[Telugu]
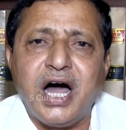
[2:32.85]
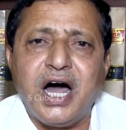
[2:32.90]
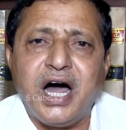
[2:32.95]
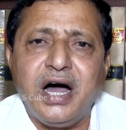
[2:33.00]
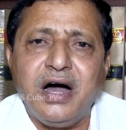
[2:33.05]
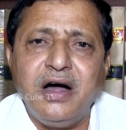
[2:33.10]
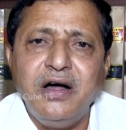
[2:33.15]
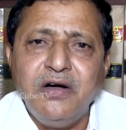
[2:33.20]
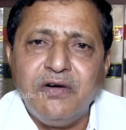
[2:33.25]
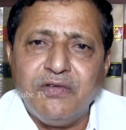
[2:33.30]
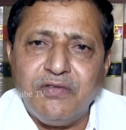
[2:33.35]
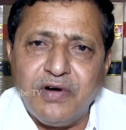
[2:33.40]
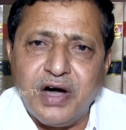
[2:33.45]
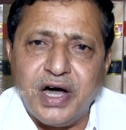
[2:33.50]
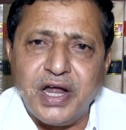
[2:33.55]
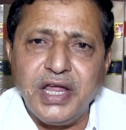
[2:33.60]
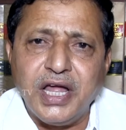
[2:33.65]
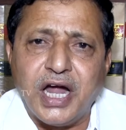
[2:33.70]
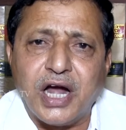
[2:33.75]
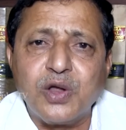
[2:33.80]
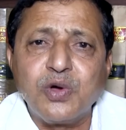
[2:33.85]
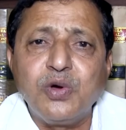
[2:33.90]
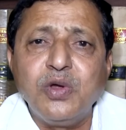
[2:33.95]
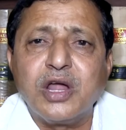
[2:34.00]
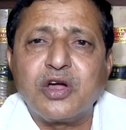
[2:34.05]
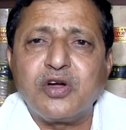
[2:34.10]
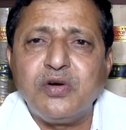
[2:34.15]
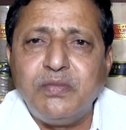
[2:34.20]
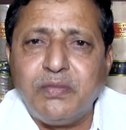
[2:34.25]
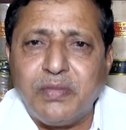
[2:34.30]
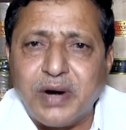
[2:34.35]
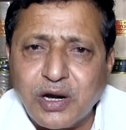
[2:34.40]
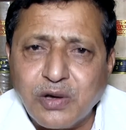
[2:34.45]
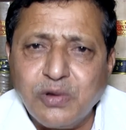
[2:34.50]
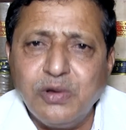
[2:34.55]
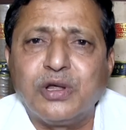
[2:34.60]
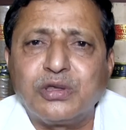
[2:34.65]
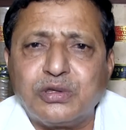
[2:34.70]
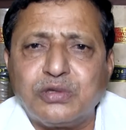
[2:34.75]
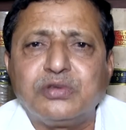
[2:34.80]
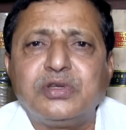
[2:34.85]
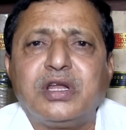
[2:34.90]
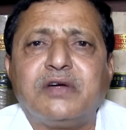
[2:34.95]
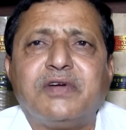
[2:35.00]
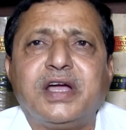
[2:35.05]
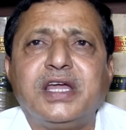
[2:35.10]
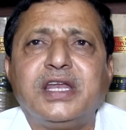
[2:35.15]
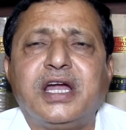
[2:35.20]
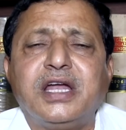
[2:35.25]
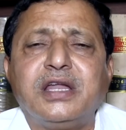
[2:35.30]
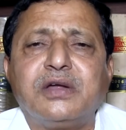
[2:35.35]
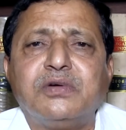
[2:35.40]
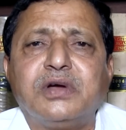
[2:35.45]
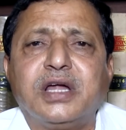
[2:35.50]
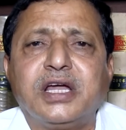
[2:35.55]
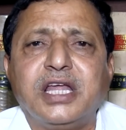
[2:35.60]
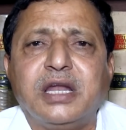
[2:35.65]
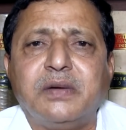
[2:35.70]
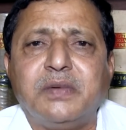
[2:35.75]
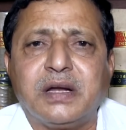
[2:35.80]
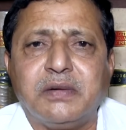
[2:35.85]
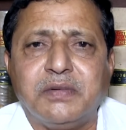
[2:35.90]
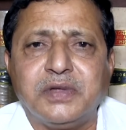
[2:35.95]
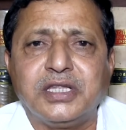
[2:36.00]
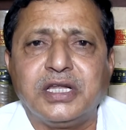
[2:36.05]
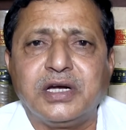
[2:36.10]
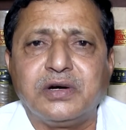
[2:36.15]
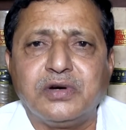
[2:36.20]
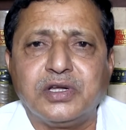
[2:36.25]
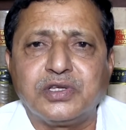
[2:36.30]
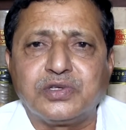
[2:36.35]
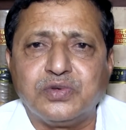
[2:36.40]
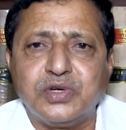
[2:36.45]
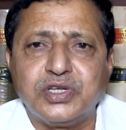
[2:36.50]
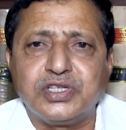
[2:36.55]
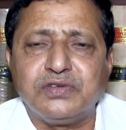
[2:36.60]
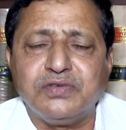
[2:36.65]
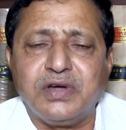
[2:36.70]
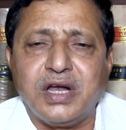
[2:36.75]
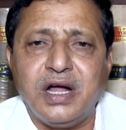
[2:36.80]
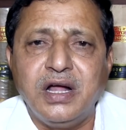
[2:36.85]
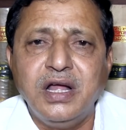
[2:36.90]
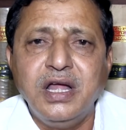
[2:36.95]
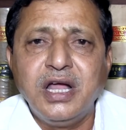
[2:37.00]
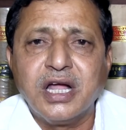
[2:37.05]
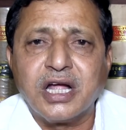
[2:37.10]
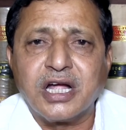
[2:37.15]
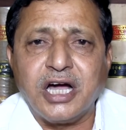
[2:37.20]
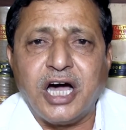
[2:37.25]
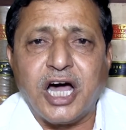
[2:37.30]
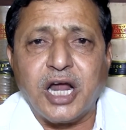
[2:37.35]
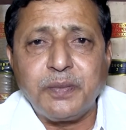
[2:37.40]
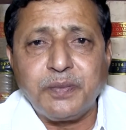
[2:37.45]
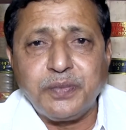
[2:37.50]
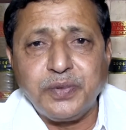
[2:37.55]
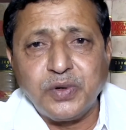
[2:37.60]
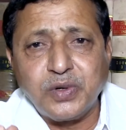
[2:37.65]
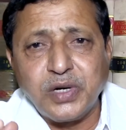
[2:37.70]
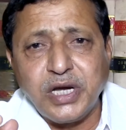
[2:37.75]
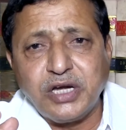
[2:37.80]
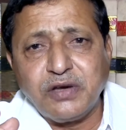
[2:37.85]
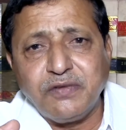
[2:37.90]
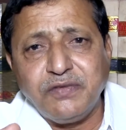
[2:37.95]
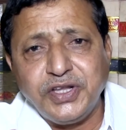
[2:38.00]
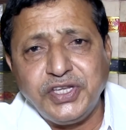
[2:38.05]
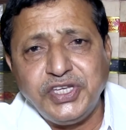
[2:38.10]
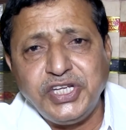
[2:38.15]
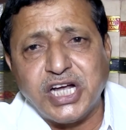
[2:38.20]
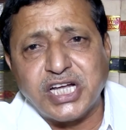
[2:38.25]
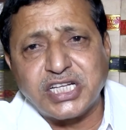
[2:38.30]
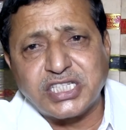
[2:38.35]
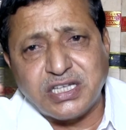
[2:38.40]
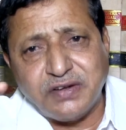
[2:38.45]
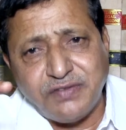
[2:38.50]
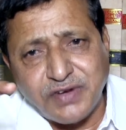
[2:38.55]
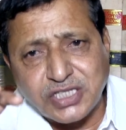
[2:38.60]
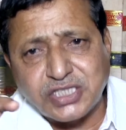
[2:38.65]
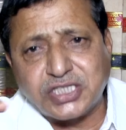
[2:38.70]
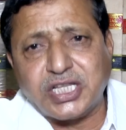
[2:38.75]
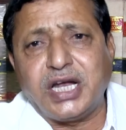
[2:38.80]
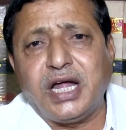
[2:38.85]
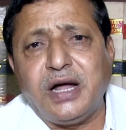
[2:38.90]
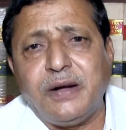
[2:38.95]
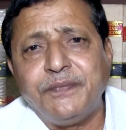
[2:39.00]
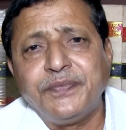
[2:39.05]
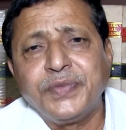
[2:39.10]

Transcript: ఆ వారి అడుగులకు మడుగులొత్తుతున్న వైనాన్ని కూడా ఇలా మనం అందరం కూడా చూడొచ్చు ఇవాళ కార్పొరేట్ విద్యా సంస్థల